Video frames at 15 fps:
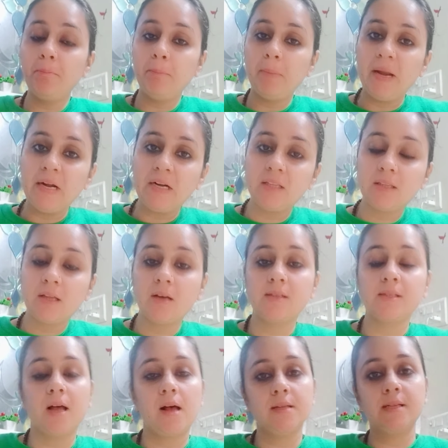पेट तक
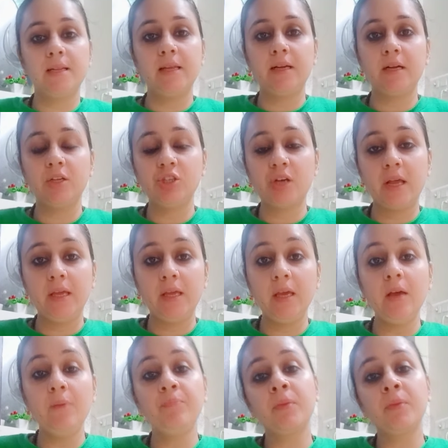सांस लेकर जाइए